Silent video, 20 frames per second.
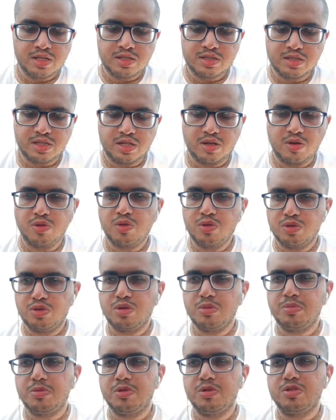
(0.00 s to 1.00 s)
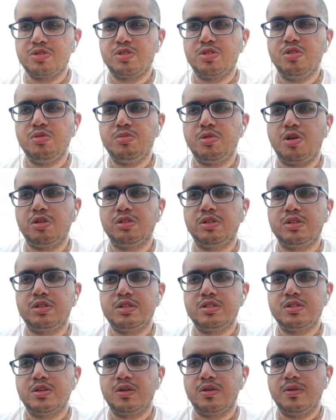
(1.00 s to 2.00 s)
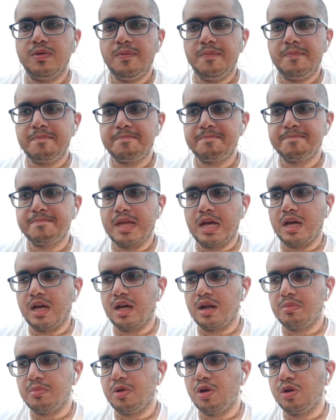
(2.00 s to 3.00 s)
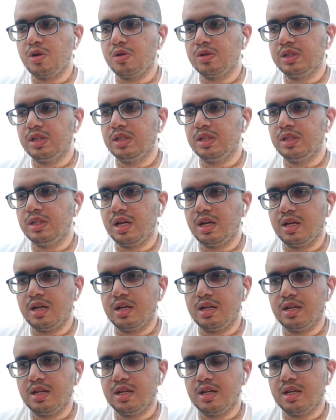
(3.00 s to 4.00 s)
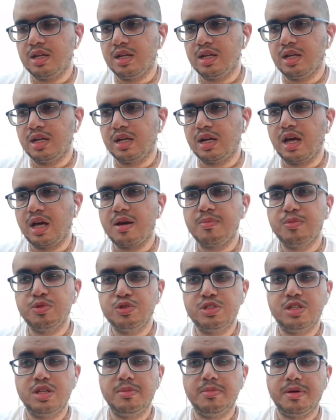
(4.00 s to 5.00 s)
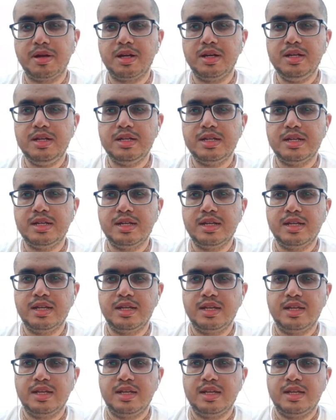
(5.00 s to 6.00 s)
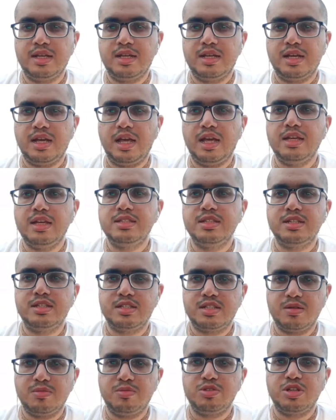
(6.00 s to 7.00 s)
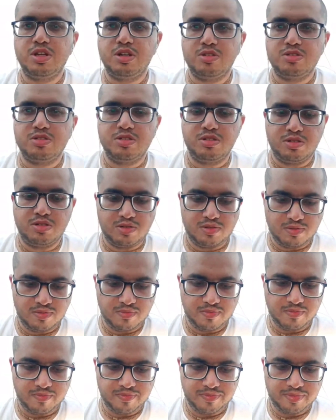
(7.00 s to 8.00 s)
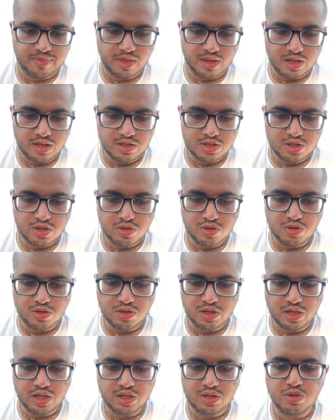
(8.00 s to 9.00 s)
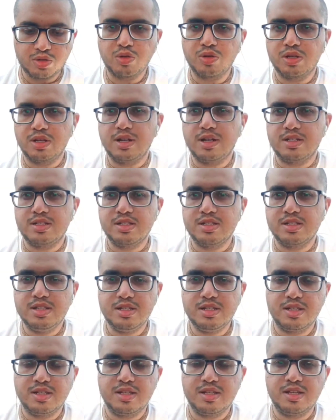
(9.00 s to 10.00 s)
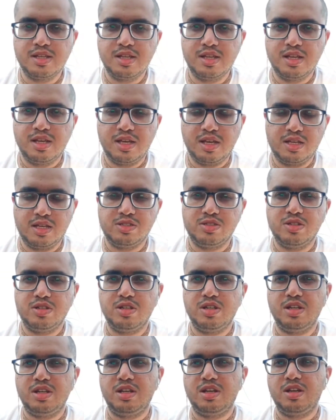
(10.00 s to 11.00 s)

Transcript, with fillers: সেটাও গুরুত্বপূর্ণ শ্লোক ভক্তদের জন্য আর ভগবদ্গীতা কারা বুঝতে পারে এই জিনিসটা বোঝানোর জন্য শ্লোক একটু কঠিন আছে এই জন্যে